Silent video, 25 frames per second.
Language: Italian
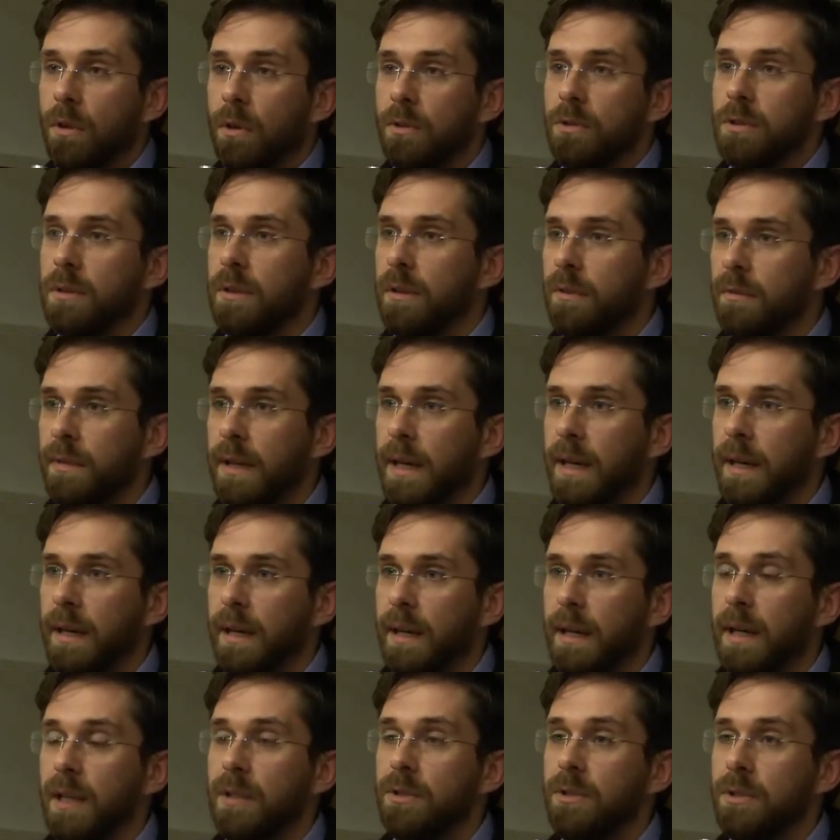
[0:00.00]
cose da
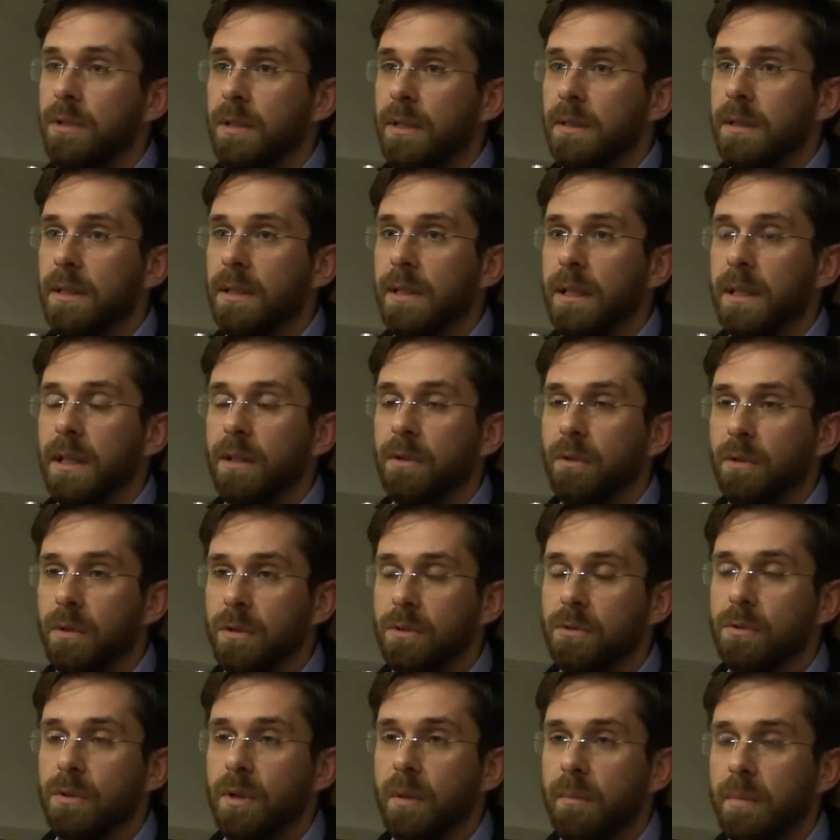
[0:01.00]
fare e i cittadini che non
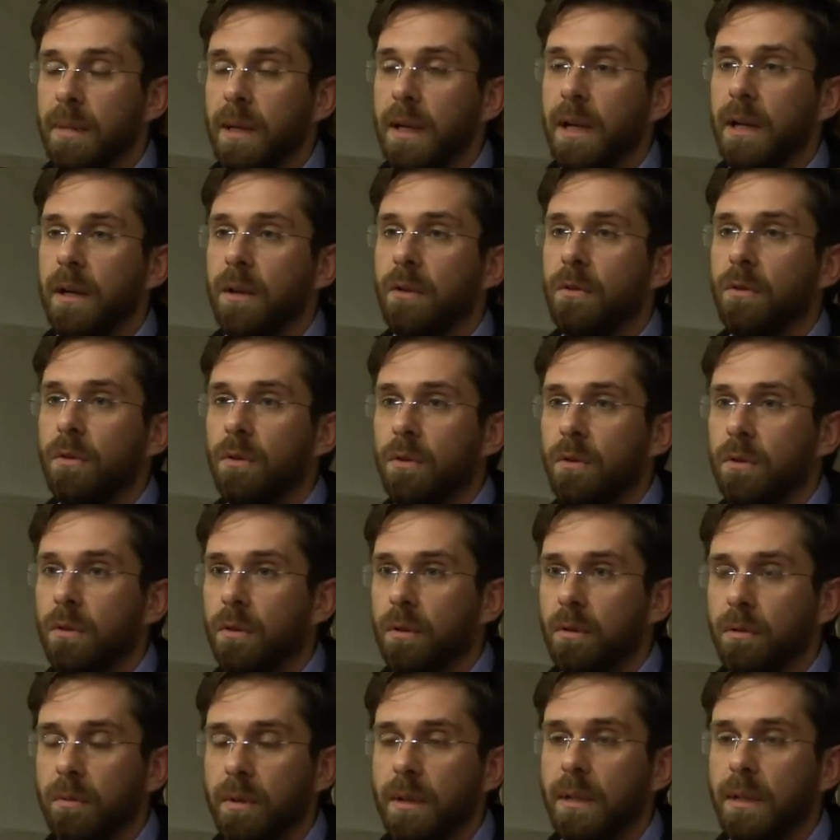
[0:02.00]
riescono a parlare con loro.